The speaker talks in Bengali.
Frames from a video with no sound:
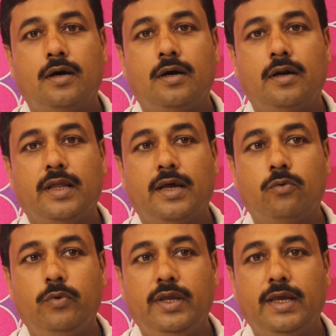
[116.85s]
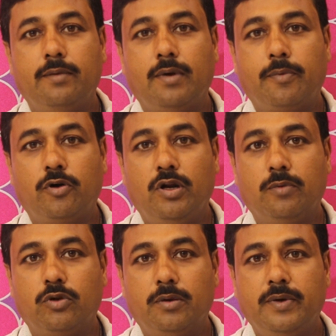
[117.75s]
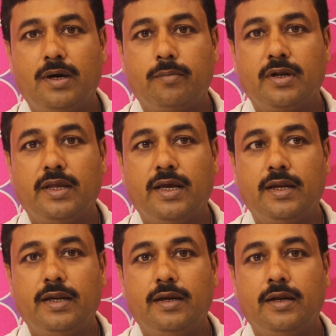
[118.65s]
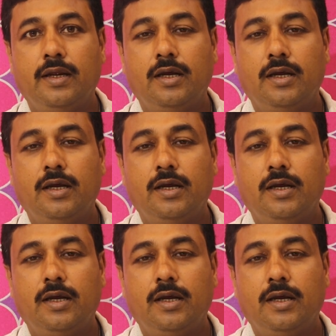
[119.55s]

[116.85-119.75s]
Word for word: আর হেয়ার উইগের ব্যাপারেও ডেমো দেবে আমরা হেয়ারের